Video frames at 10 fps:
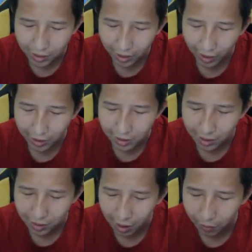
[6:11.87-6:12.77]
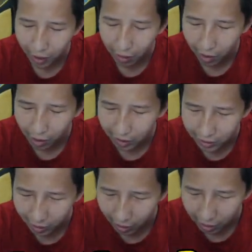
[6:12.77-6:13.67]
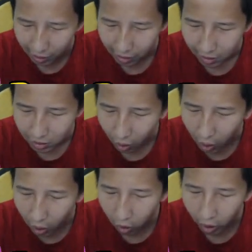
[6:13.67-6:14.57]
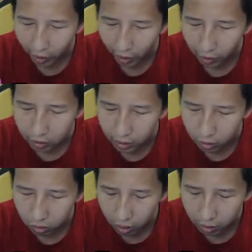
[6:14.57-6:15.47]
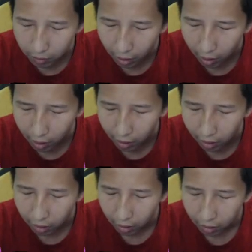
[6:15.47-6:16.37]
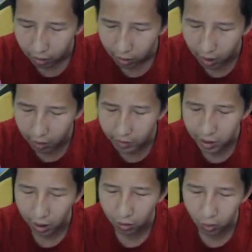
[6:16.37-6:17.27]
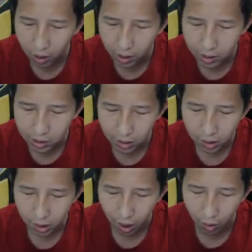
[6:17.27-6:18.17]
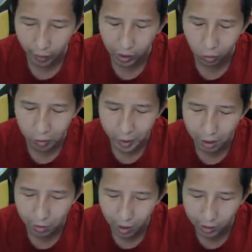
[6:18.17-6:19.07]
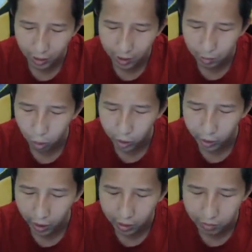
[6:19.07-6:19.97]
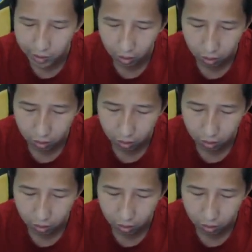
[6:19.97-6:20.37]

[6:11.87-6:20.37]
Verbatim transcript: nih guys. Jangan pernah ke belakang sini ya. Soalnya kalau kalian lari ke situ nanti malah kalian nggak bisa keluar guys kalau pengen keluar mah gampang kalian tinggal jebolin ini aja bisa kok